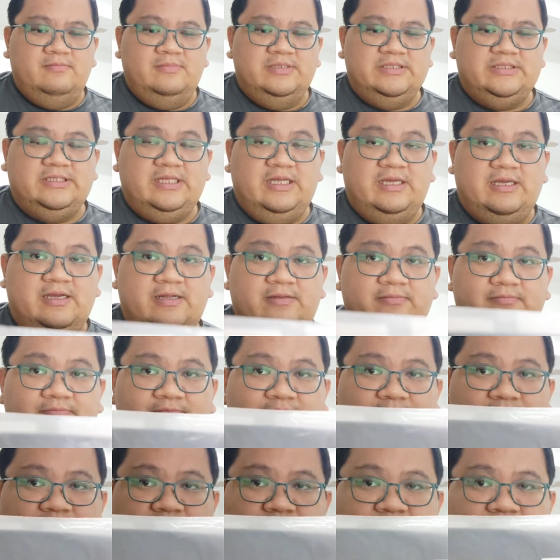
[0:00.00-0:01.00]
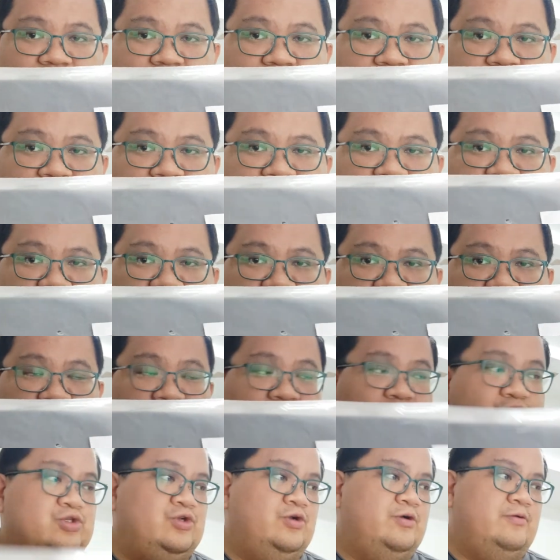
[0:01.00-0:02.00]
basta yan
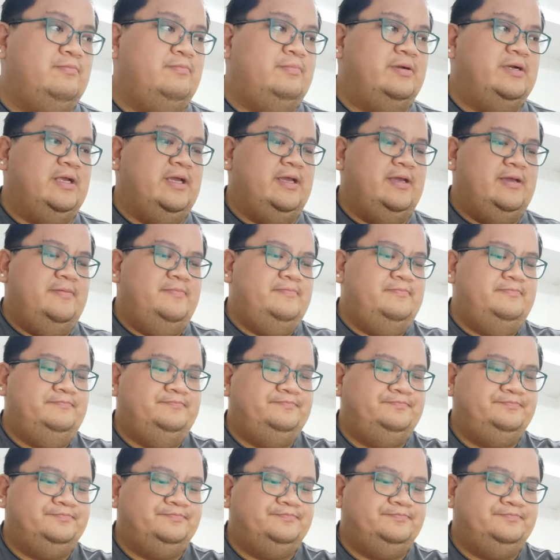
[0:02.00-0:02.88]
ito yung sobre